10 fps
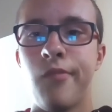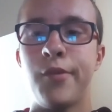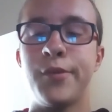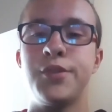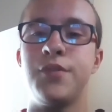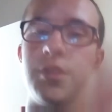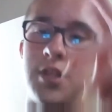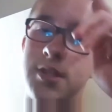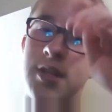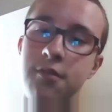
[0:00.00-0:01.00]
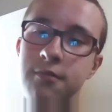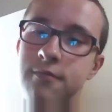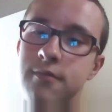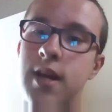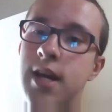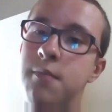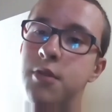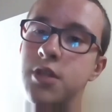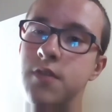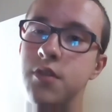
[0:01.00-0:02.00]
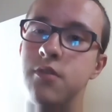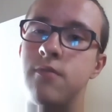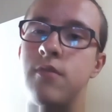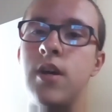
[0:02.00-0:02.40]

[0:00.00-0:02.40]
donc je vous dis salut, à une prochaine vidéo,